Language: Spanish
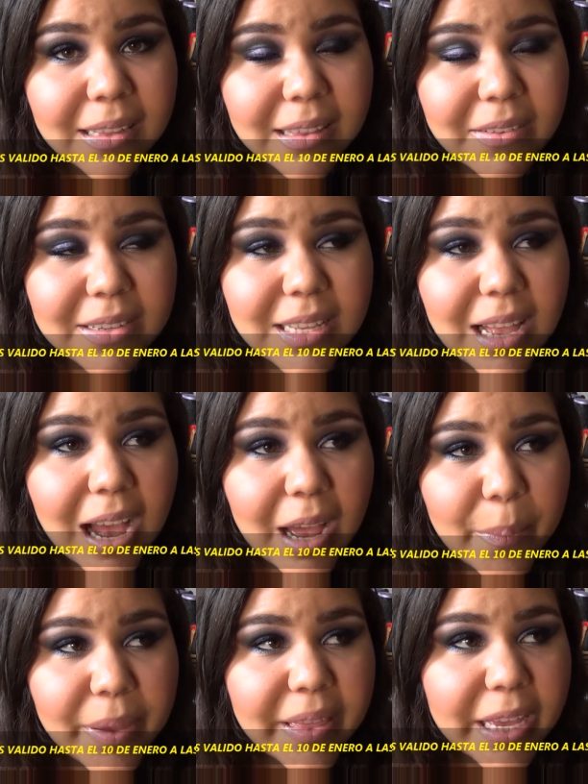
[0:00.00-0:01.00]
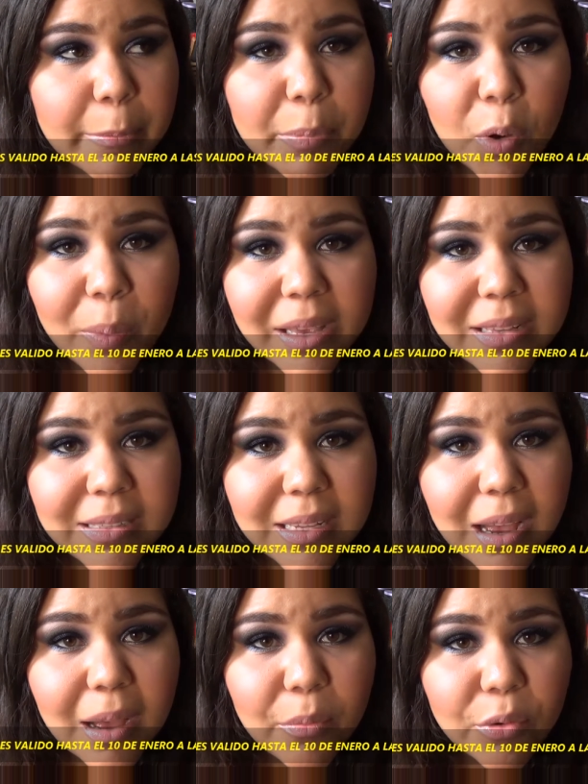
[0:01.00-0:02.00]
debes dejarme de qué
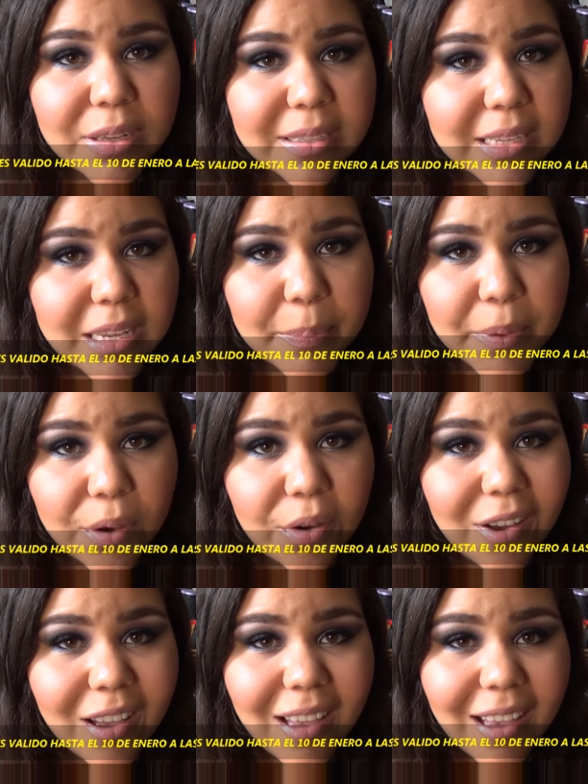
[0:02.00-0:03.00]
provincia, municipio